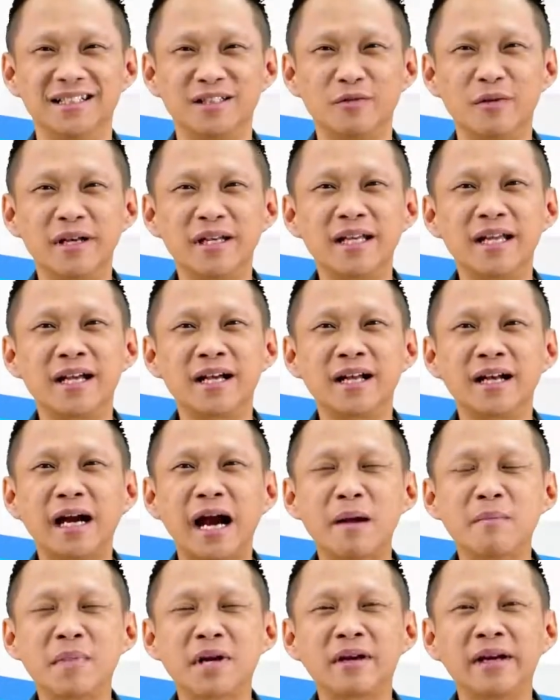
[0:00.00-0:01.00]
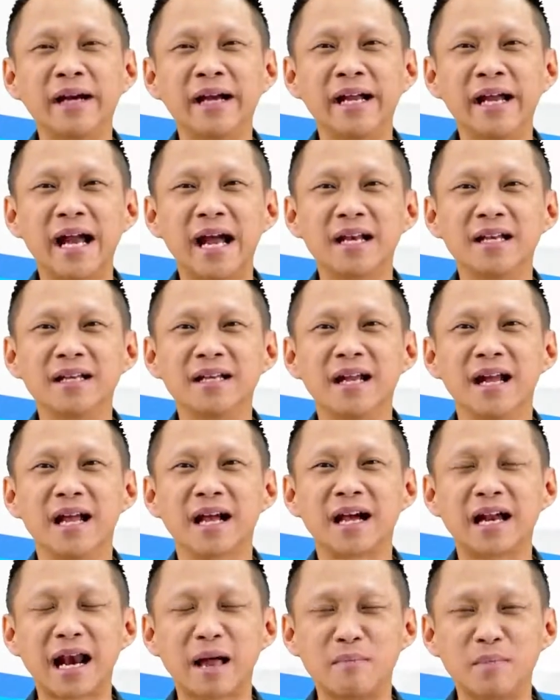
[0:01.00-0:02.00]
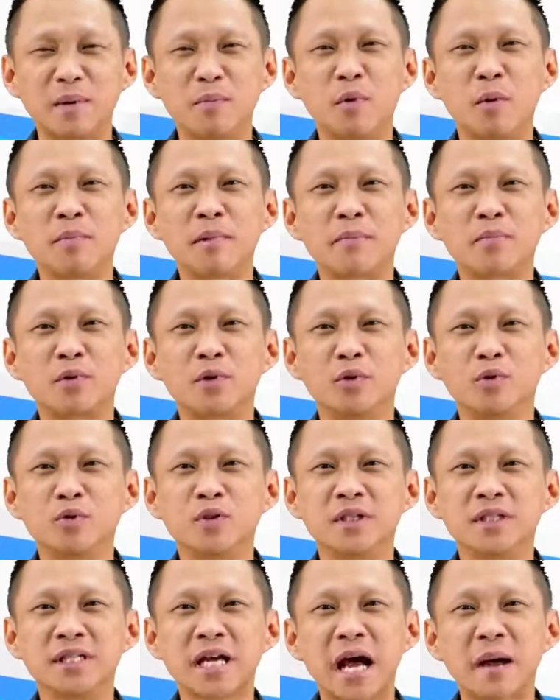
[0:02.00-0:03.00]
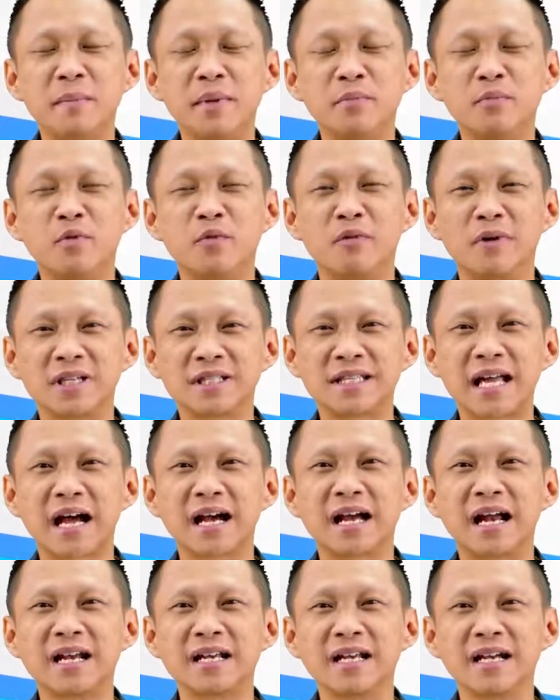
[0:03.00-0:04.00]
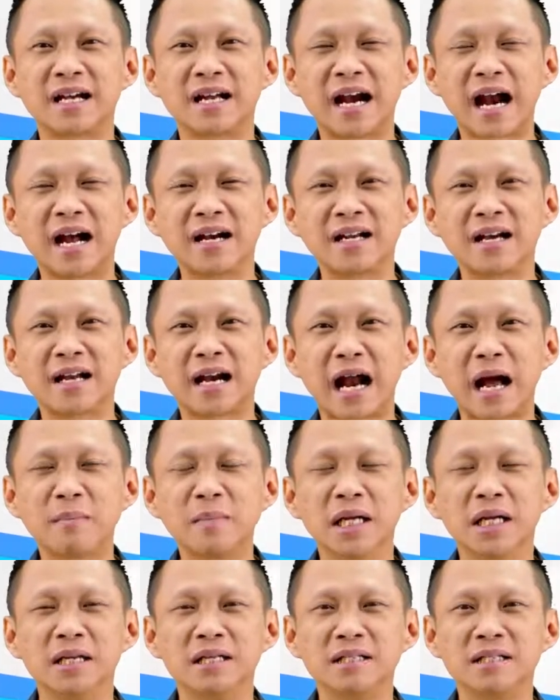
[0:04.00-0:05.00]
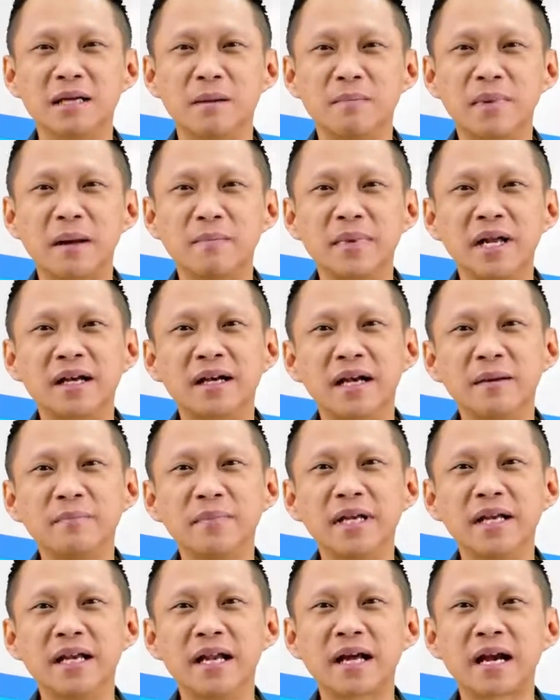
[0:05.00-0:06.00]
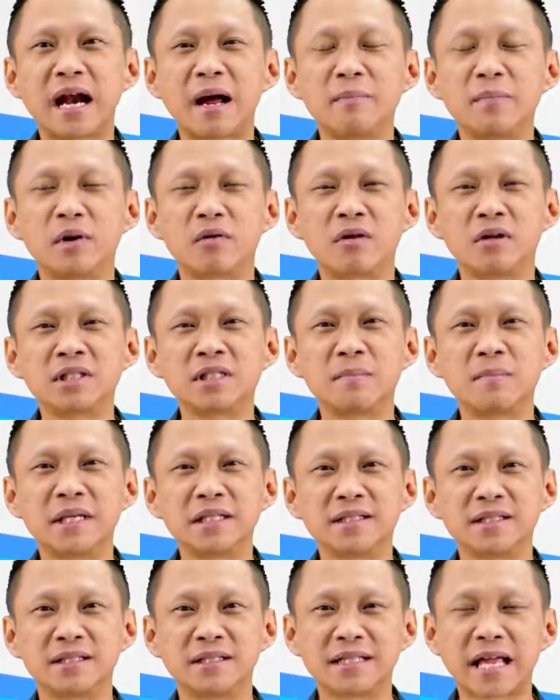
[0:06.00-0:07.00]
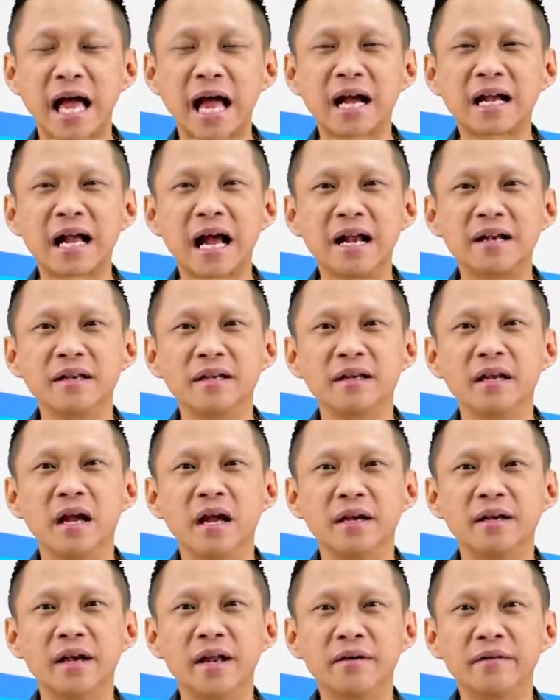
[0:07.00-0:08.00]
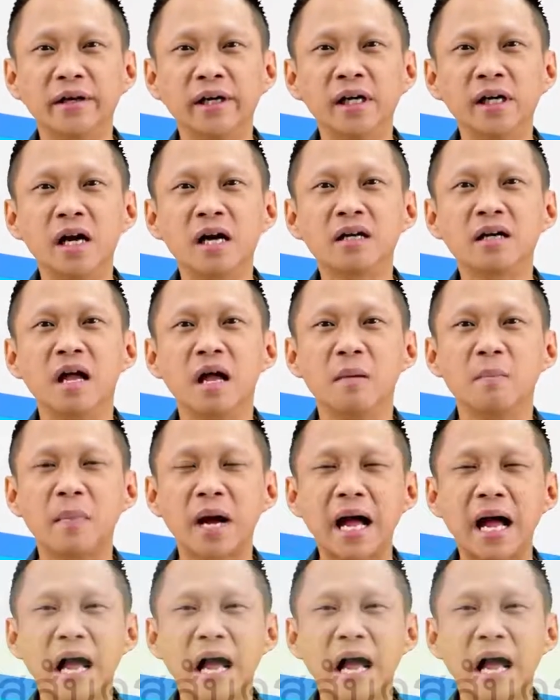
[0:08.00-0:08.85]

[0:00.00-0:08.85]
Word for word: สวัสดีครับนักเรียนกลับมาพบกับครูสุชาติพิบูรศักดิ์กันอีกครั้งนะครับสำหรับในคลิปนี้นะครับ เราก็จะมาศึกษากันในเรื่องม